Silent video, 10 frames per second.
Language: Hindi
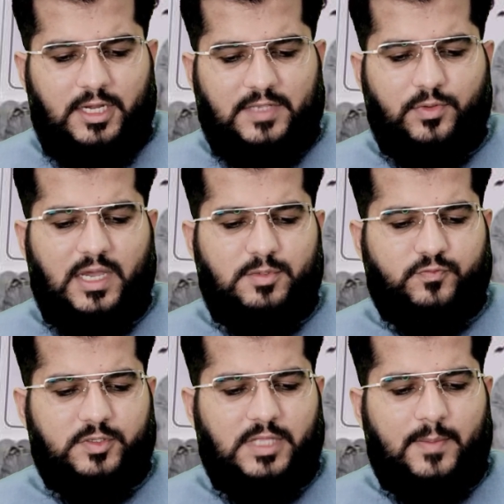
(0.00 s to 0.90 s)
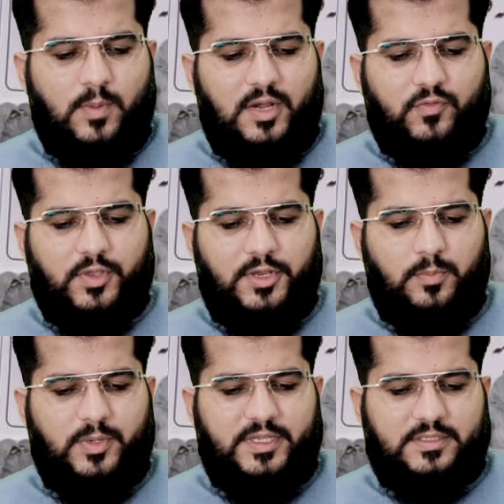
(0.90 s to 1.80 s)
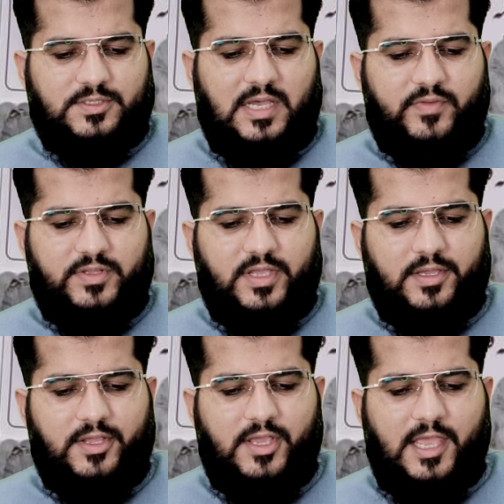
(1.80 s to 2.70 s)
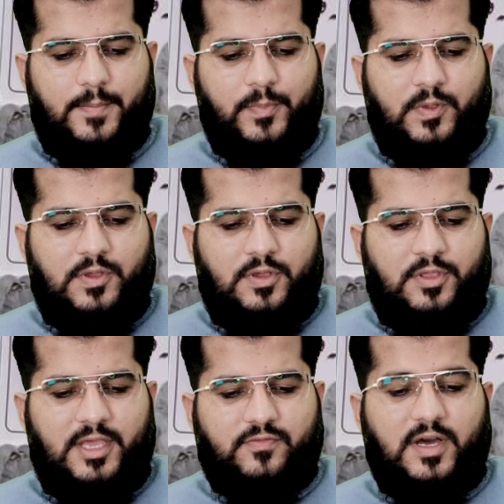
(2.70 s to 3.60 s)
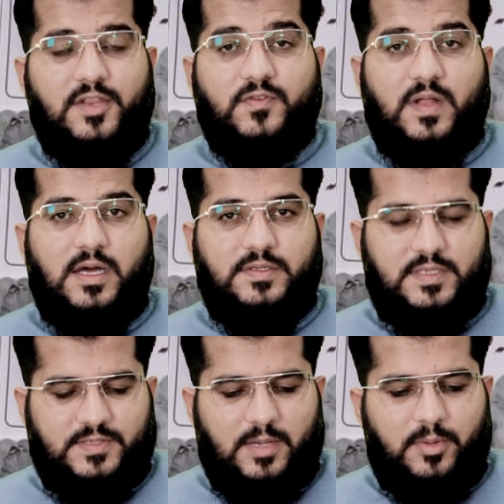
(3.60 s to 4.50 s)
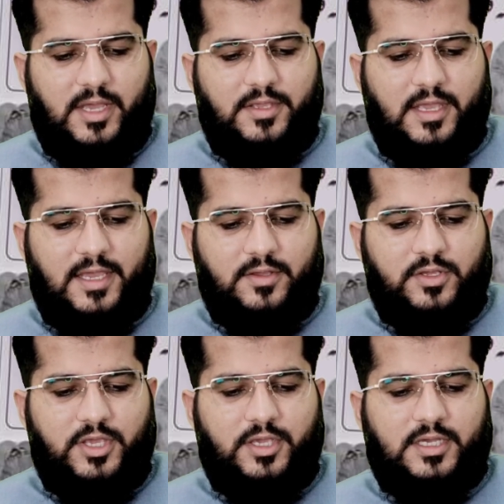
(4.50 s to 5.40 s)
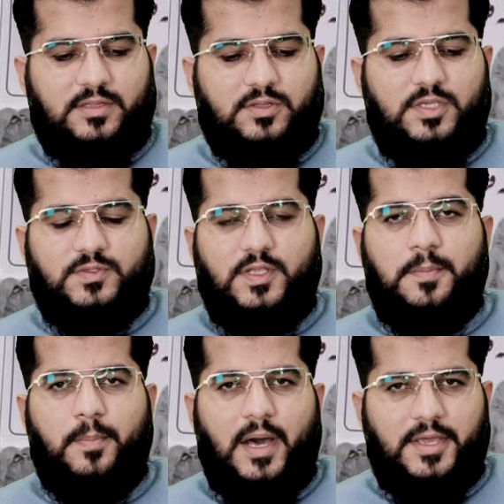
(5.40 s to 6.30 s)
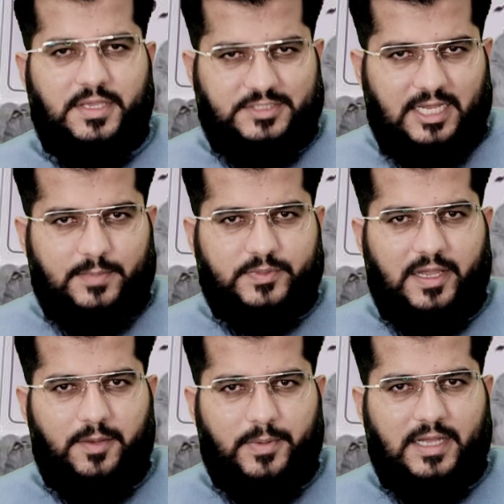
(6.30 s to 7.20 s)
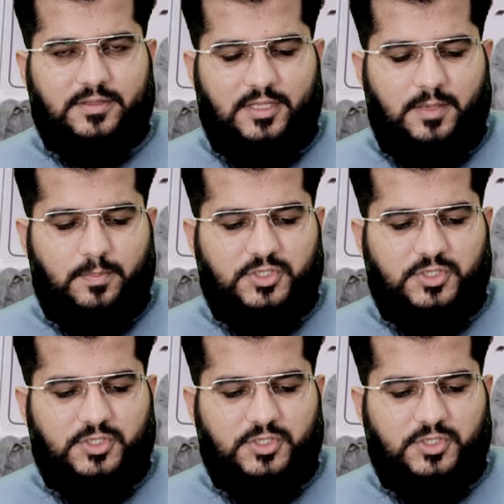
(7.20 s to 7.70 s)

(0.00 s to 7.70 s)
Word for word: नाजिक इस वक्त आप हमारी स्क्रीन पर यह तस्वीर देख रहे हैं ये अफ़गानिस्तान से सामने आई हैं इकतीस बाहिजाब तालिबात ने